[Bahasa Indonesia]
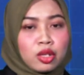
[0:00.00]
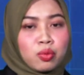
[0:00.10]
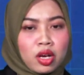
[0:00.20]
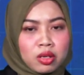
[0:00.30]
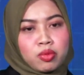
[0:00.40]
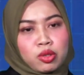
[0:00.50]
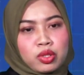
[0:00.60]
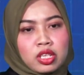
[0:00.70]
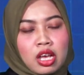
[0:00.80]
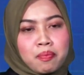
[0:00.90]
Iwan
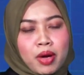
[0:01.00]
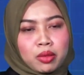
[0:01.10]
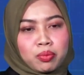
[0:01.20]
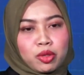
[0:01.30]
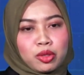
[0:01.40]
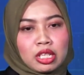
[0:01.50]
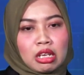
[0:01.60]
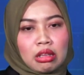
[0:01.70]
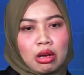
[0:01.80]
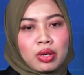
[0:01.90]
berusia
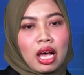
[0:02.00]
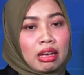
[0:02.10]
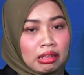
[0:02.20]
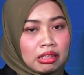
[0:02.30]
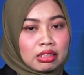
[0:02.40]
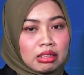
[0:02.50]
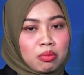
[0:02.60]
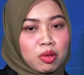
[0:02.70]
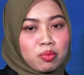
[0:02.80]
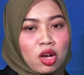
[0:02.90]
43 tahun akhirnya
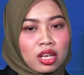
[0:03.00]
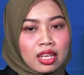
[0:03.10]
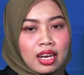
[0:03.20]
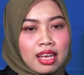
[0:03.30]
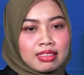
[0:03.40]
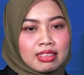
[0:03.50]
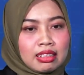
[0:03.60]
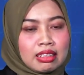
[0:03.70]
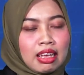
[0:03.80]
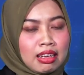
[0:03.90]
membuahkan
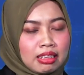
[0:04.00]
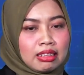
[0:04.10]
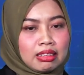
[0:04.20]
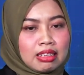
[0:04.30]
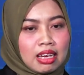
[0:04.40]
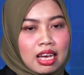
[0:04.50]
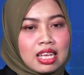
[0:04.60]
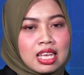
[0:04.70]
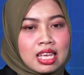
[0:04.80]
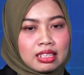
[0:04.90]
hasil di hari ketiga,
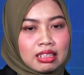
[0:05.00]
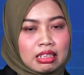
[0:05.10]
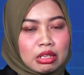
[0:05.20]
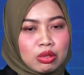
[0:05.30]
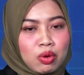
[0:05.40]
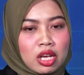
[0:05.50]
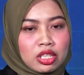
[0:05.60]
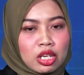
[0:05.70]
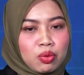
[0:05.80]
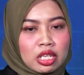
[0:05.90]
Senin 2
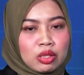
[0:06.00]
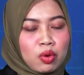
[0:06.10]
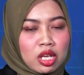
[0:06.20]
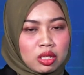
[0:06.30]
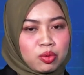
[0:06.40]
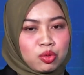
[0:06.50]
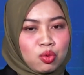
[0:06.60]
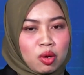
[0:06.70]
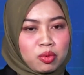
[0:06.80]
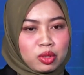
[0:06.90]
Januari
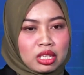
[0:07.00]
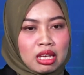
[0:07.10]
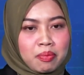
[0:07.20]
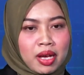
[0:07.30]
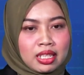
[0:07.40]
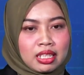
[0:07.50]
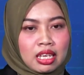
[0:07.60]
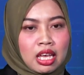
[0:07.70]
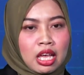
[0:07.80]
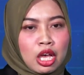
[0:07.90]
2023 pagi.
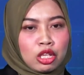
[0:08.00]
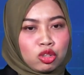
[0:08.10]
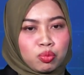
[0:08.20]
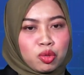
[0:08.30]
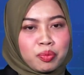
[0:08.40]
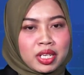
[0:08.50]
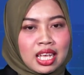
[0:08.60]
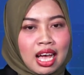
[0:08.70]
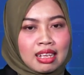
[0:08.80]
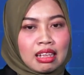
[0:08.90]
Tubuh
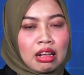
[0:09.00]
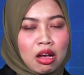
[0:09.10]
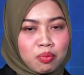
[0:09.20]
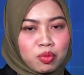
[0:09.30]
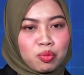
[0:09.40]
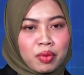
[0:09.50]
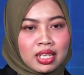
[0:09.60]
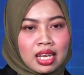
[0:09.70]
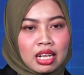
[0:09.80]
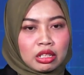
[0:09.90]
pria asal kampung
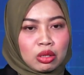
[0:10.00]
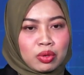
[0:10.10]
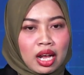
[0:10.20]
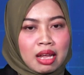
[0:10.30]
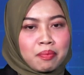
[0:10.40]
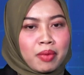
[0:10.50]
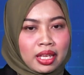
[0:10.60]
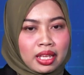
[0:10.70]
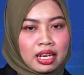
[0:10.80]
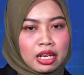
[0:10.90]
Bandaran Kelurahan
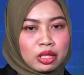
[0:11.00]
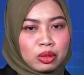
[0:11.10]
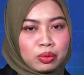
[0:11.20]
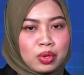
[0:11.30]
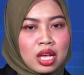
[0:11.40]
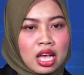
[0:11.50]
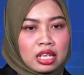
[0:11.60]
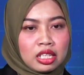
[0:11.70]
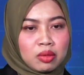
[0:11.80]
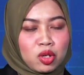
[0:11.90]
Pangeranan itu
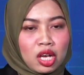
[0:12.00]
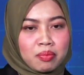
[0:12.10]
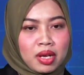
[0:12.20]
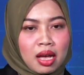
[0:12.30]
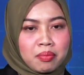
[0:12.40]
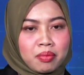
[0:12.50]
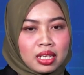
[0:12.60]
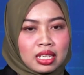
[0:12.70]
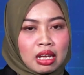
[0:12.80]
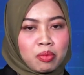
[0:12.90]
ditemukan
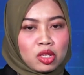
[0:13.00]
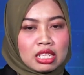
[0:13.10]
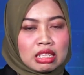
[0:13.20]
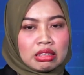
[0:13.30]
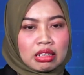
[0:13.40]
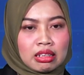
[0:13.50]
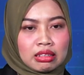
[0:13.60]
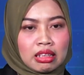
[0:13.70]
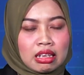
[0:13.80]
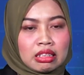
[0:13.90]
mengambang dengan posisi
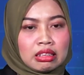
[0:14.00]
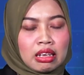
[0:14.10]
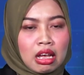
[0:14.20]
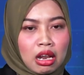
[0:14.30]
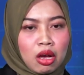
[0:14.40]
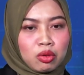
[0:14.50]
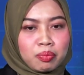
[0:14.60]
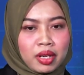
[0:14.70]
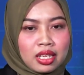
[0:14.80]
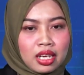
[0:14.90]
terlentang di tengah laut
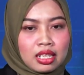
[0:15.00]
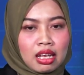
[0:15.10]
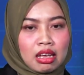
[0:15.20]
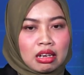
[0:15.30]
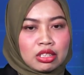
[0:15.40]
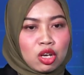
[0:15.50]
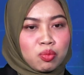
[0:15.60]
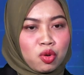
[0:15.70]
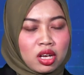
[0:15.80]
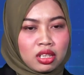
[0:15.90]
perairan Karang
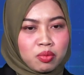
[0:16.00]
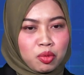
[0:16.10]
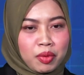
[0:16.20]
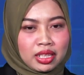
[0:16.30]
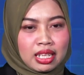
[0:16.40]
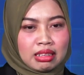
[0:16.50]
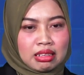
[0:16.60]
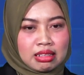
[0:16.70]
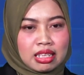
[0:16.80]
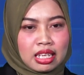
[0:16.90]
Jamuang, Kabupaten
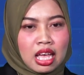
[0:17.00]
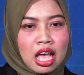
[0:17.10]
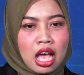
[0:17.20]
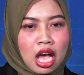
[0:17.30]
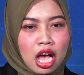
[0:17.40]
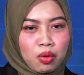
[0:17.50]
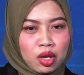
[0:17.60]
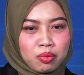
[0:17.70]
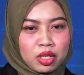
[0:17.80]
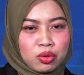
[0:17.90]
Gersik.
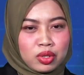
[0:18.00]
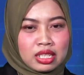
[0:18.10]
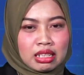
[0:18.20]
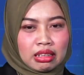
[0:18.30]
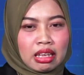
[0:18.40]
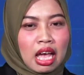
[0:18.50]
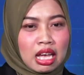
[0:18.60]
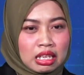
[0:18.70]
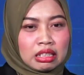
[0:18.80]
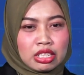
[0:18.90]
Awan mendung disertai
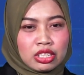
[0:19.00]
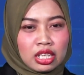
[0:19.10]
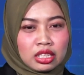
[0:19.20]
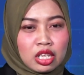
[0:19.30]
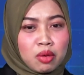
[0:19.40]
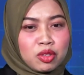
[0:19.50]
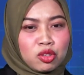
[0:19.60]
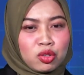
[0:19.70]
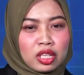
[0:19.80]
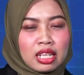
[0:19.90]
angin kencang tidak
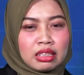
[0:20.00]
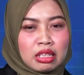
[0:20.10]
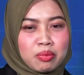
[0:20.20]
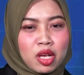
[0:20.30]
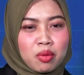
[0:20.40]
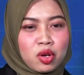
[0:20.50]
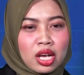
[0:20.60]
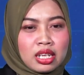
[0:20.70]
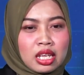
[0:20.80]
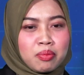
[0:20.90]
menyurutkan tim
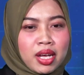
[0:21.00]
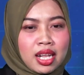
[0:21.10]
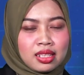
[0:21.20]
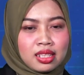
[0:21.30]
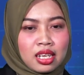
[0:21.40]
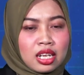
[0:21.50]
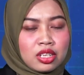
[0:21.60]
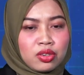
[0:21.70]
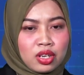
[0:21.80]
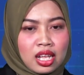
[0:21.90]
gabungan dari Badan SAR
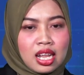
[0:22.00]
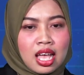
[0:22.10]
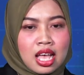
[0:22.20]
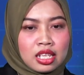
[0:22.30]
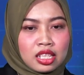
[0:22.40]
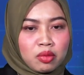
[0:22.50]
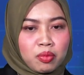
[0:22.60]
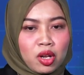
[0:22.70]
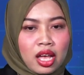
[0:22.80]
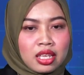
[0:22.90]
Nasional,
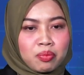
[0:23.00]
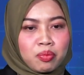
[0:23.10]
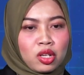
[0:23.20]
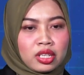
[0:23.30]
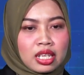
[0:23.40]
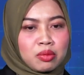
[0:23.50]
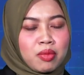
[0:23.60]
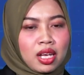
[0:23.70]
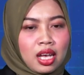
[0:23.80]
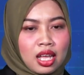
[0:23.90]
Satpol Air Polres
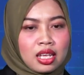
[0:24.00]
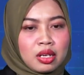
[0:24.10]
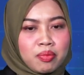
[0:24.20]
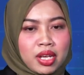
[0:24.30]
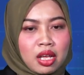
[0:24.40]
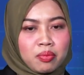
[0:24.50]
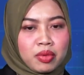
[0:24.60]
Bangkalan, Badan